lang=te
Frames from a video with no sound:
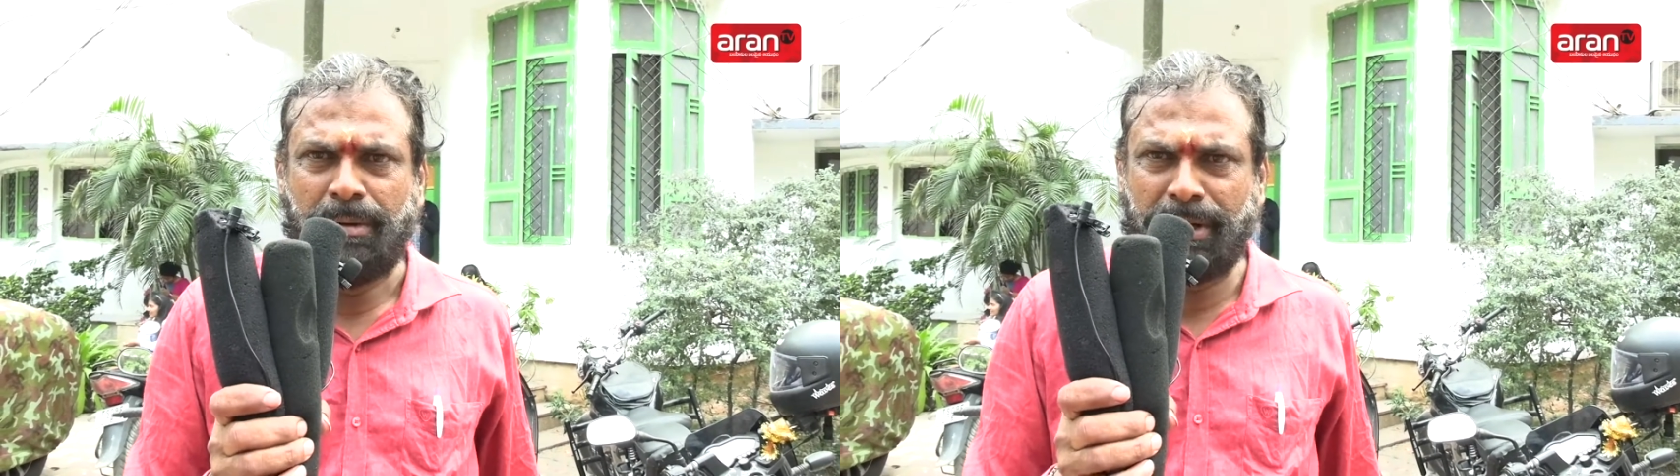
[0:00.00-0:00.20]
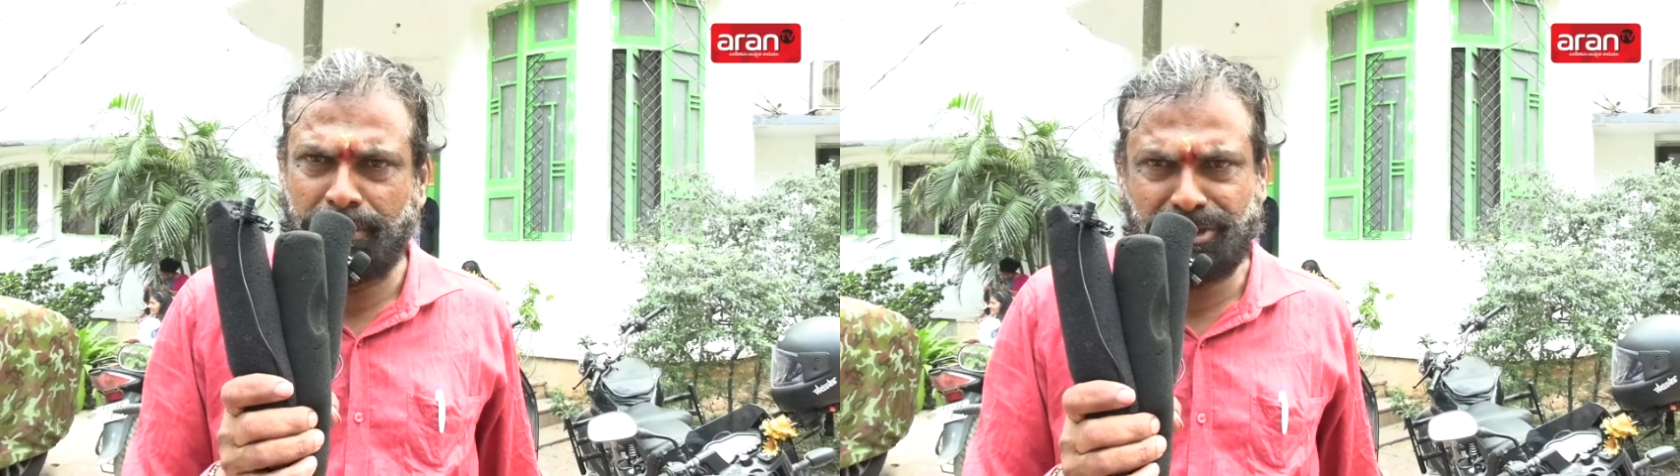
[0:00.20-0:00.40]

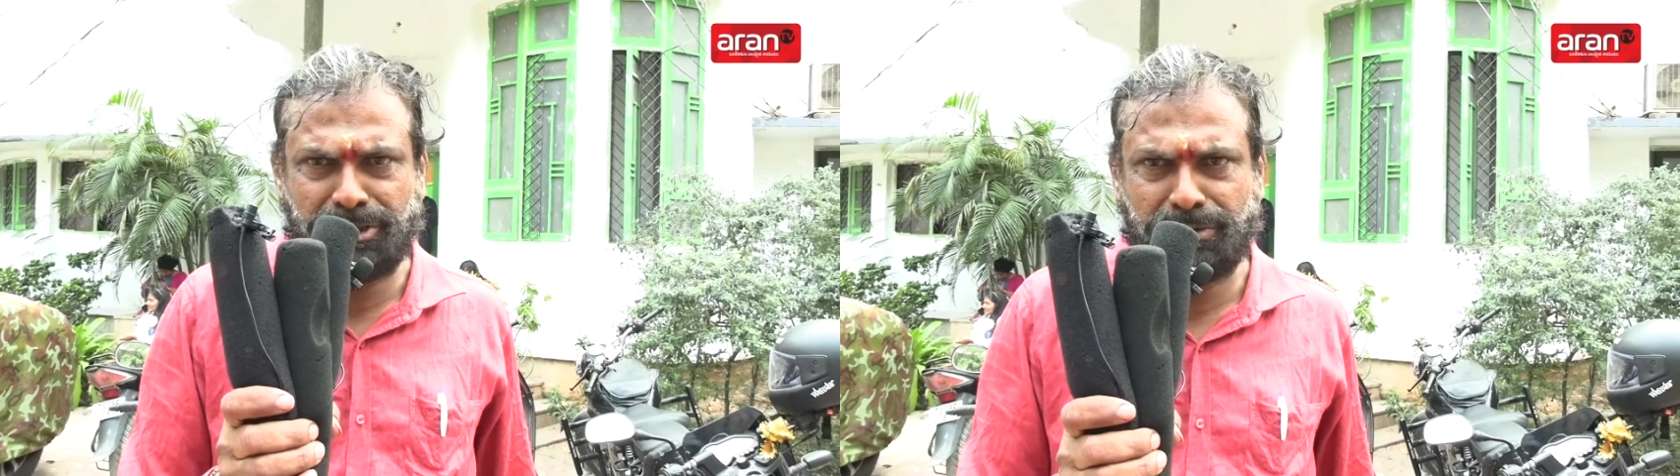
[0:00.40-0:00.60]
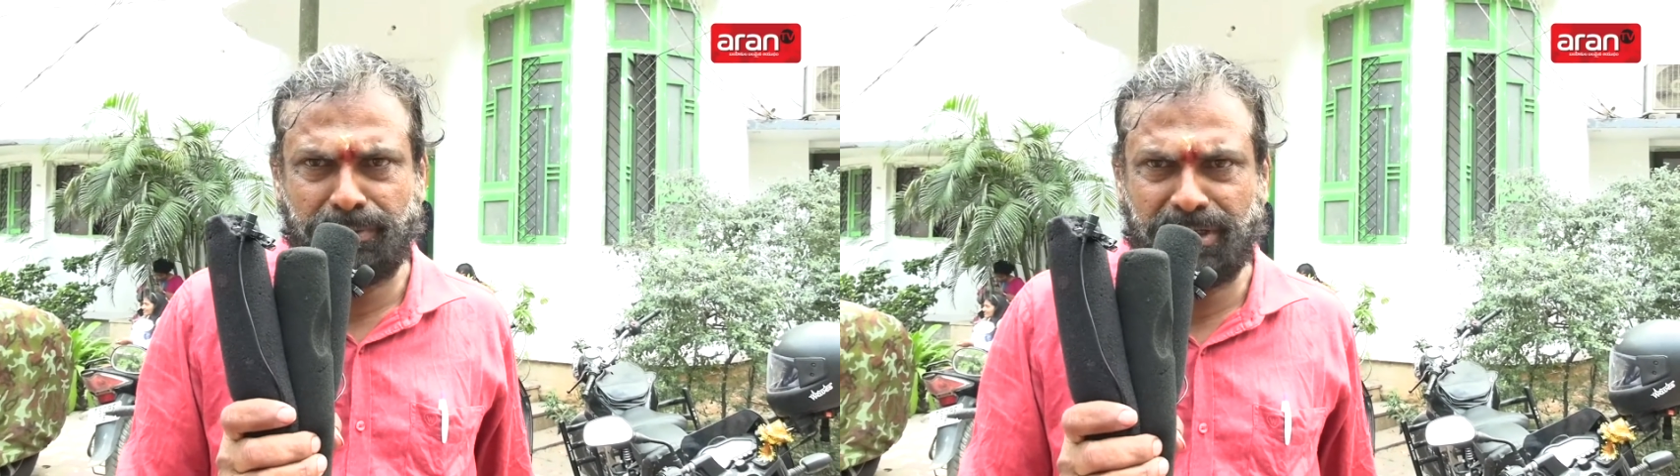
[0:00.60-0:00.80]
ప్రేమ
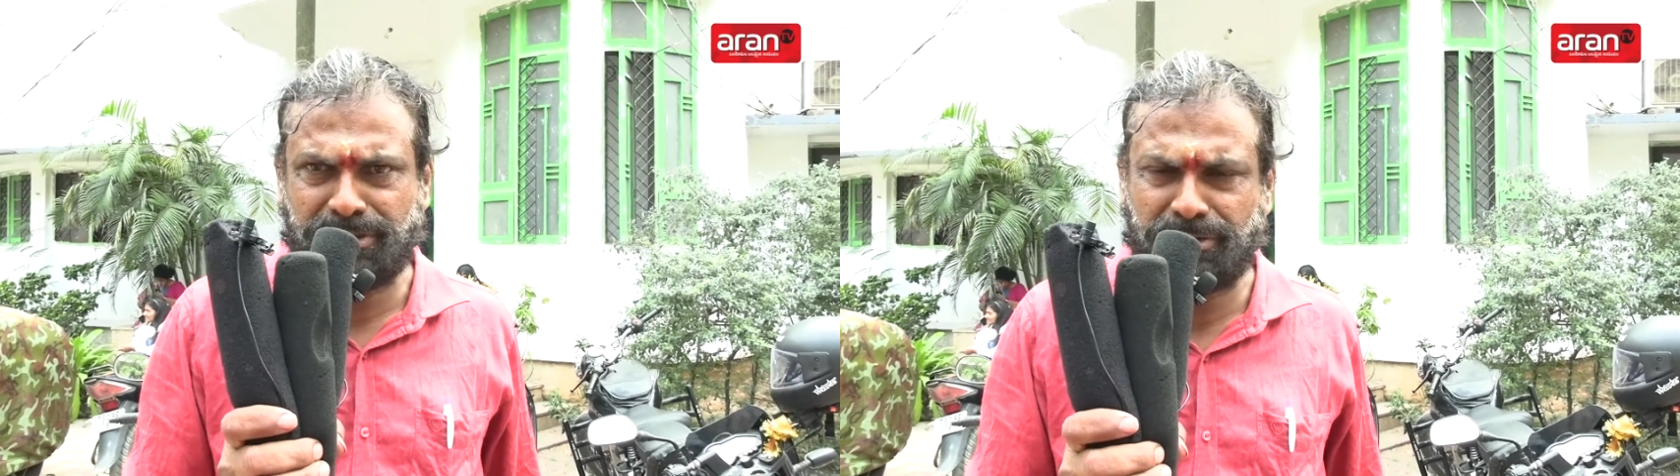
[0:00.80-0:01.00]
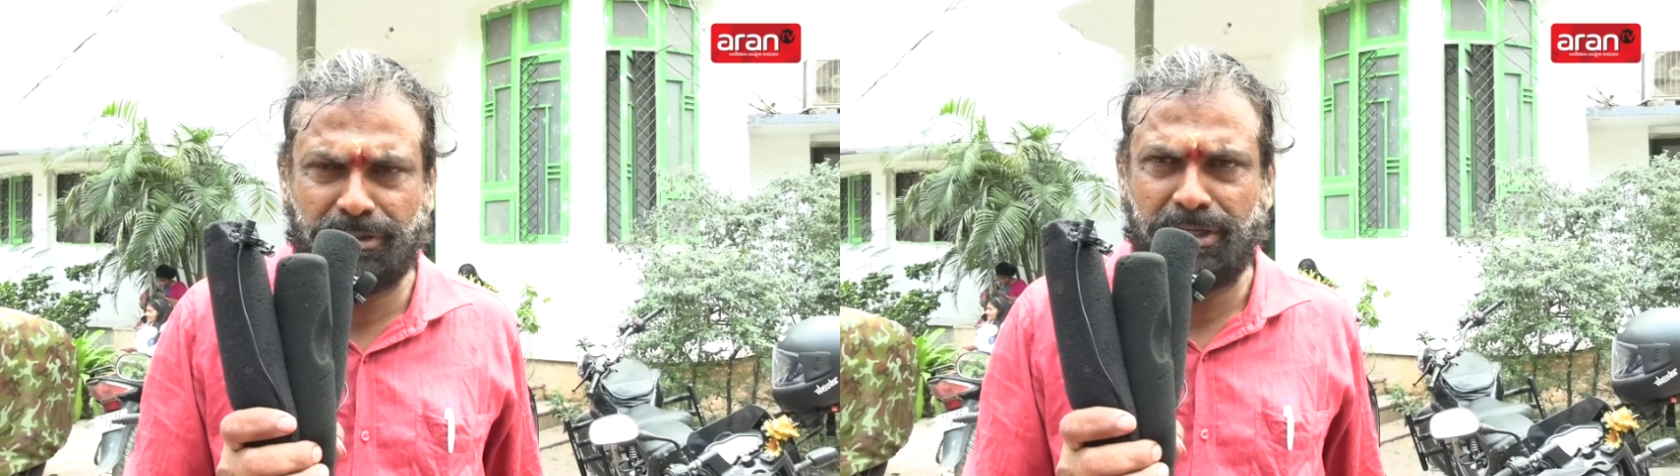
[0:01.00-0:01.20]
రక్షిత్
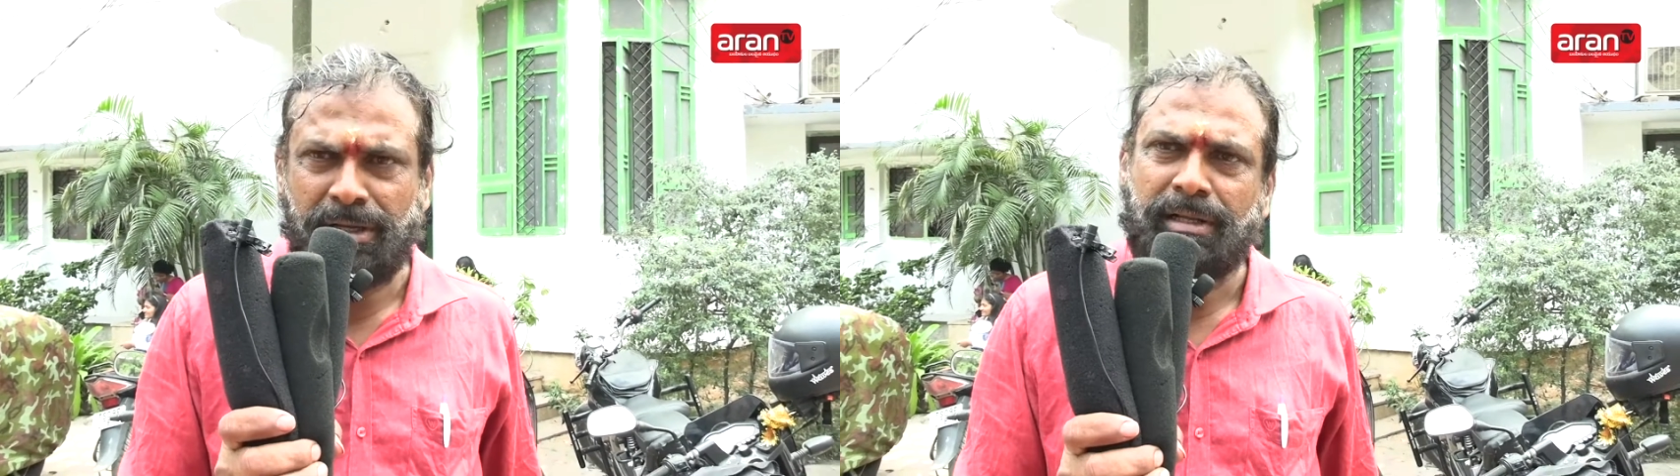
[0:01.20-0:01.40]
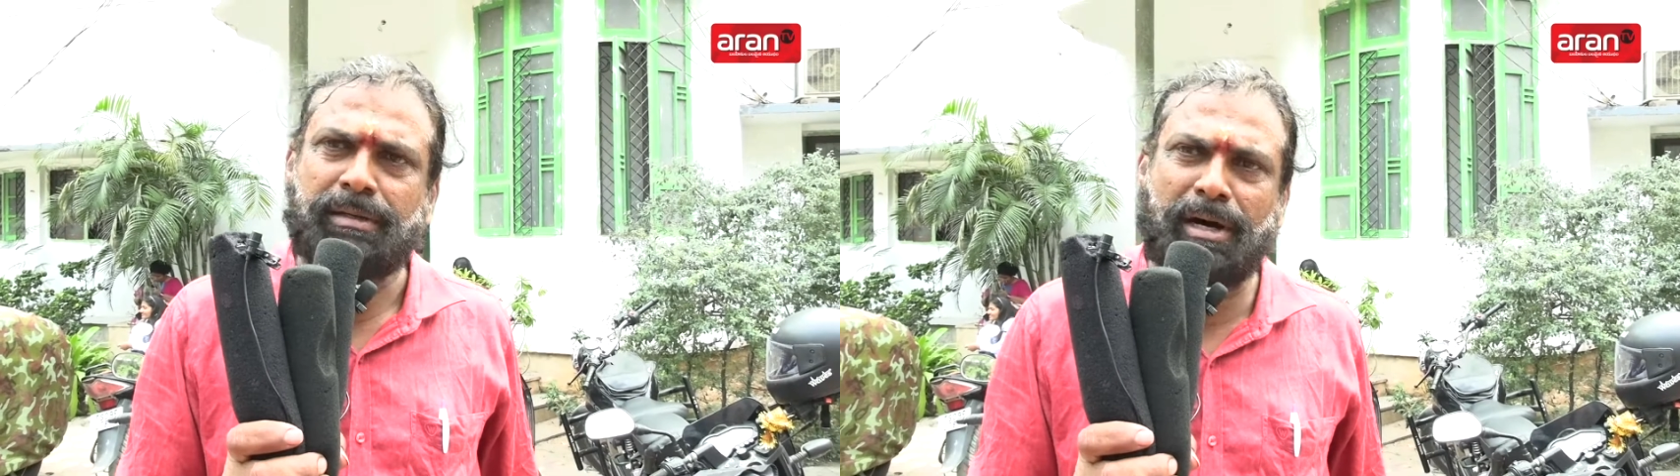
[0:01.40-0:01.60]
మాస్టర్స్ తోటి
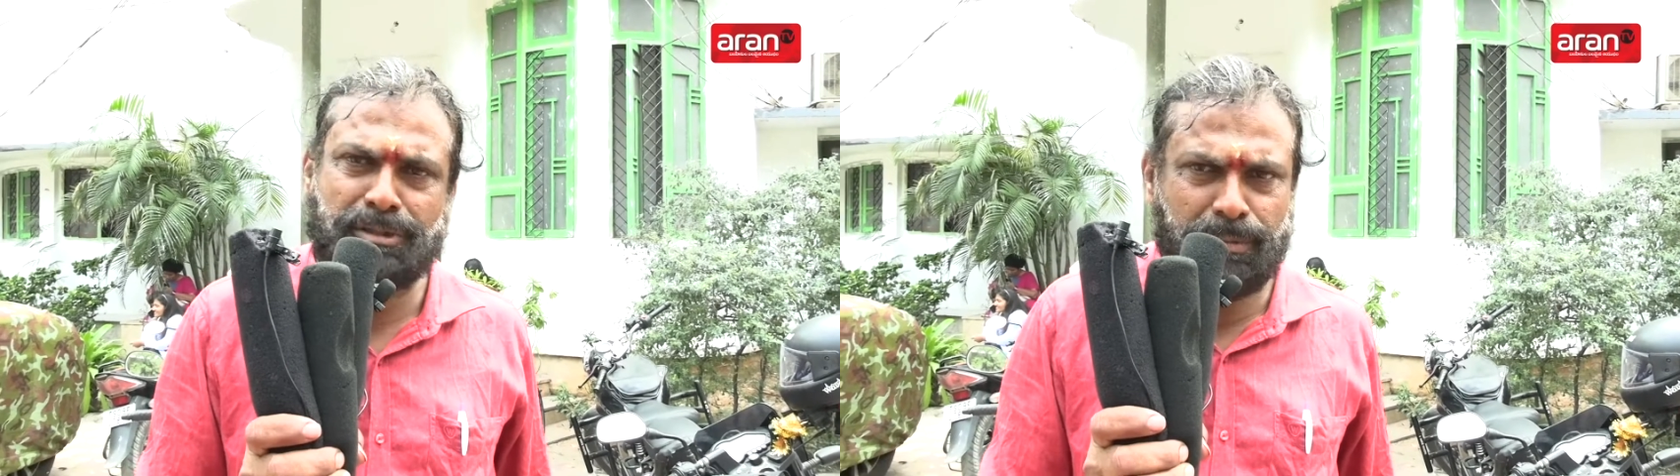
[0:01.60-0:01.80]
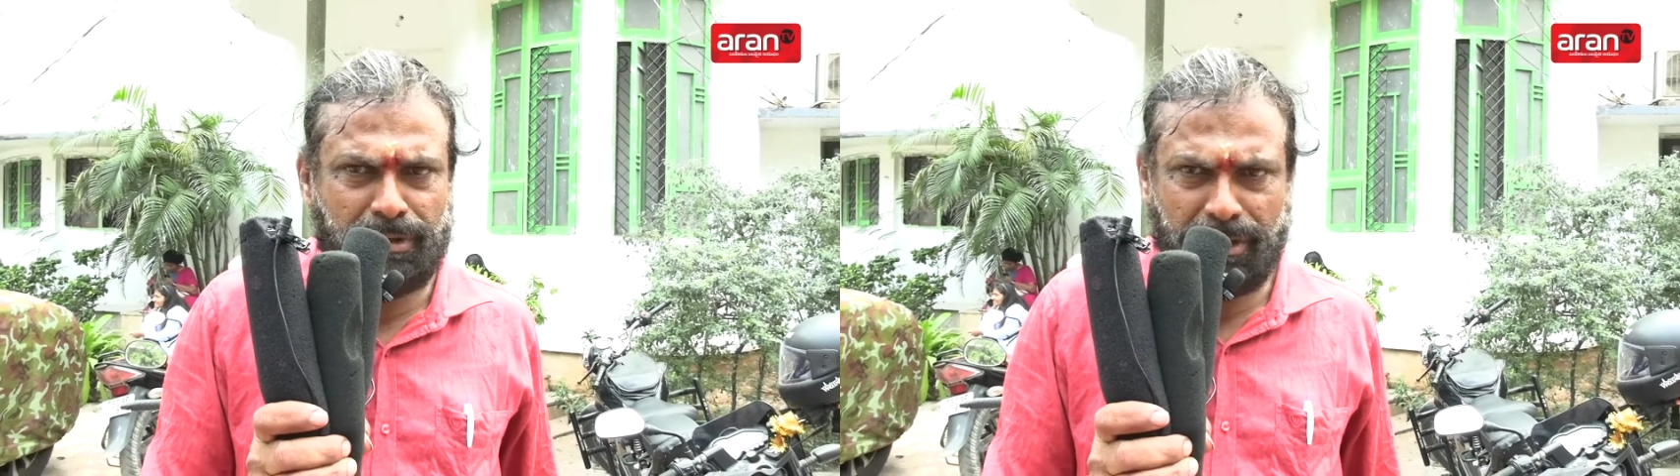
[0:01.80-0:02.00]

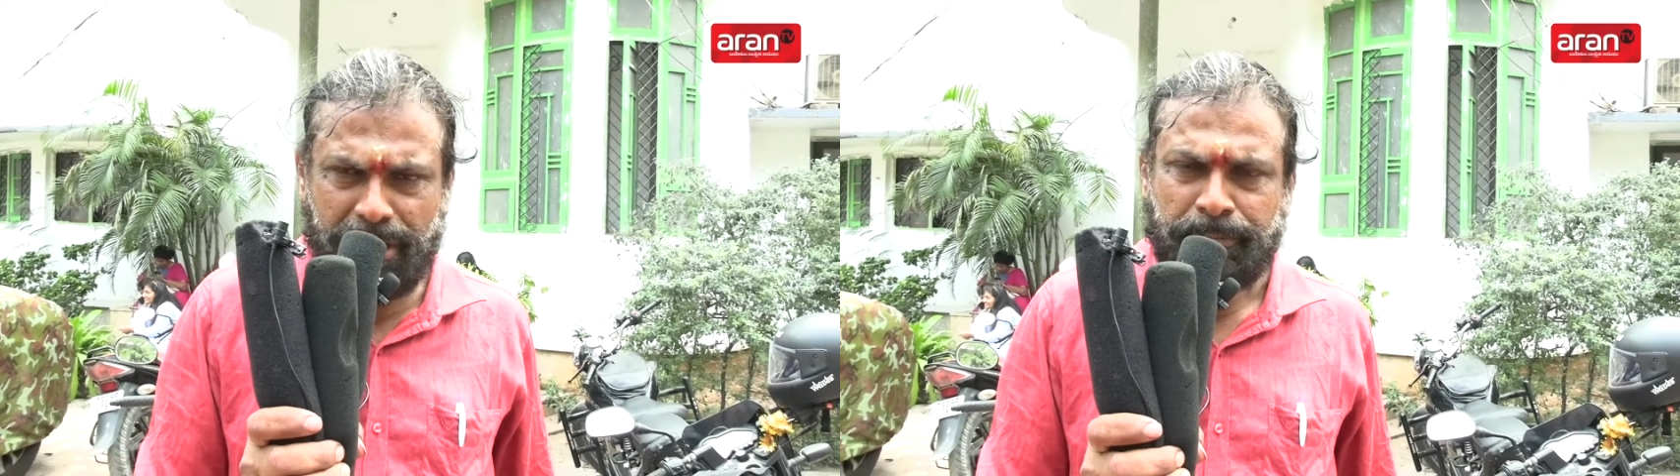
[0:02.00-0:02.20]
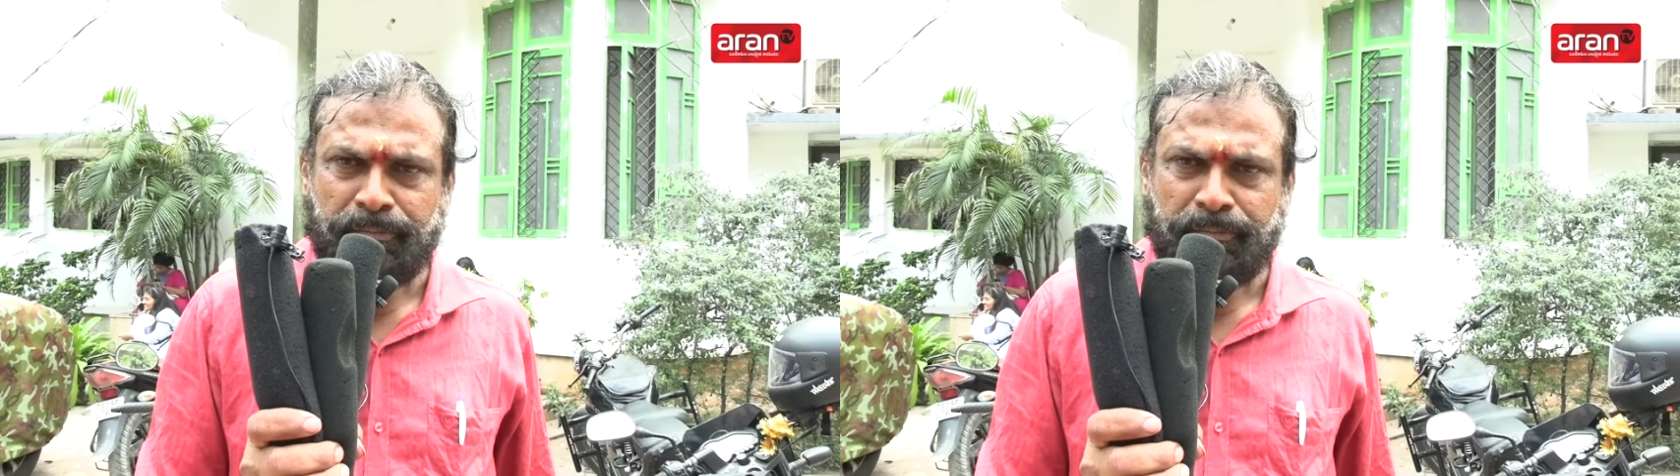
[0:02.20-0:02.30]
బాచుపల్లిలోనే